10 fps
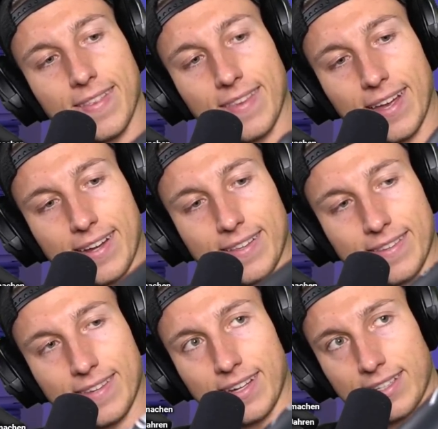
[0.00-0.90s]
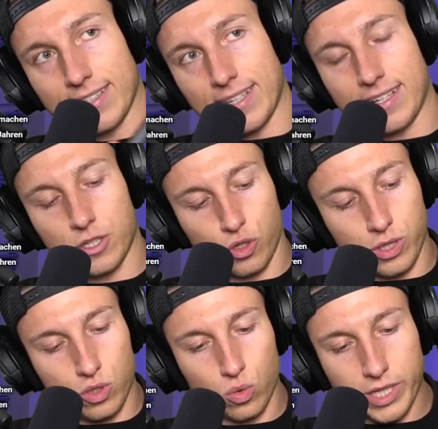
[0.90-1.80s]
Zack, zack, zack. Schön
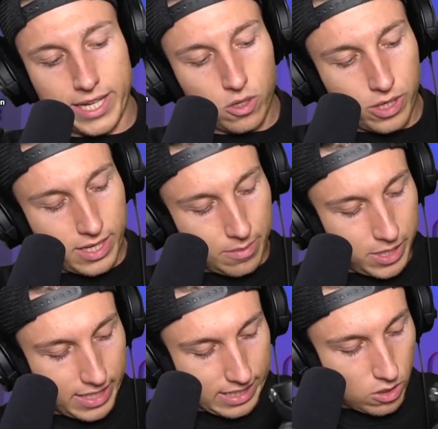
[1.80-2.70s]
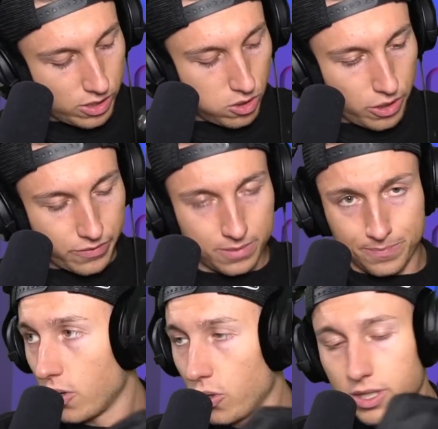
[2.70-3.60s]
zudrehen, Leute, damit nichts ausläuft.
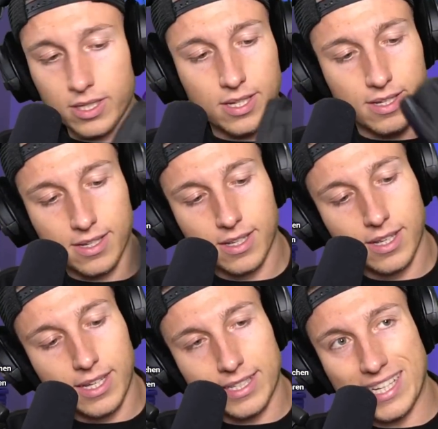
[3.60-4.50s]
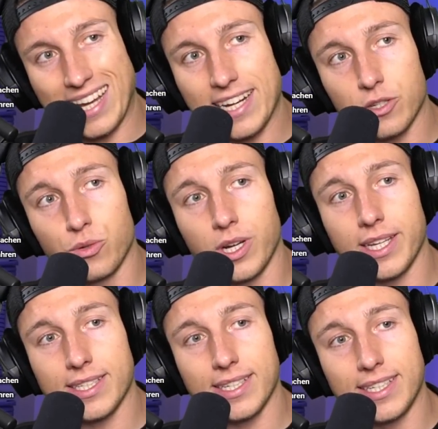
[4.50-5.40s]
Und dann
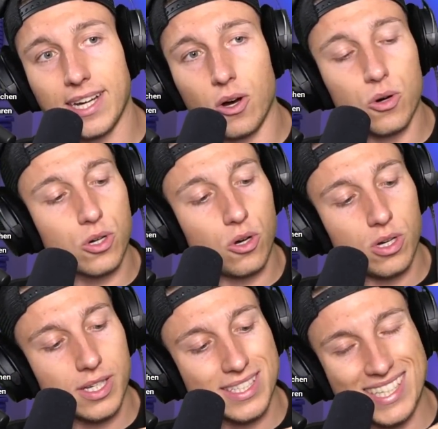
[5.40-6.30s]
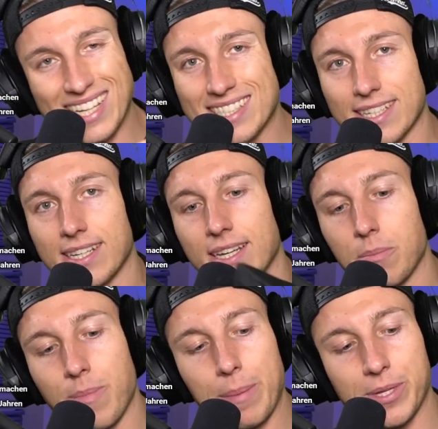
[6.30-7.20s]
natürlich hier auch noch das
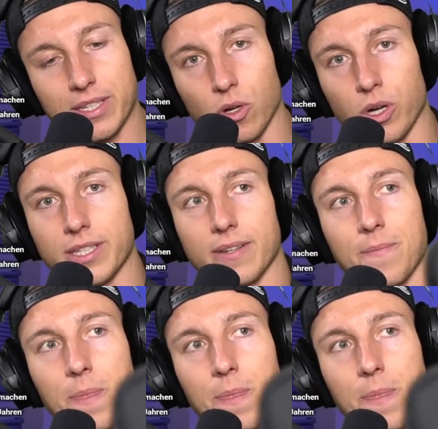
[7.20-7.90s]
Mäppchen, Leute.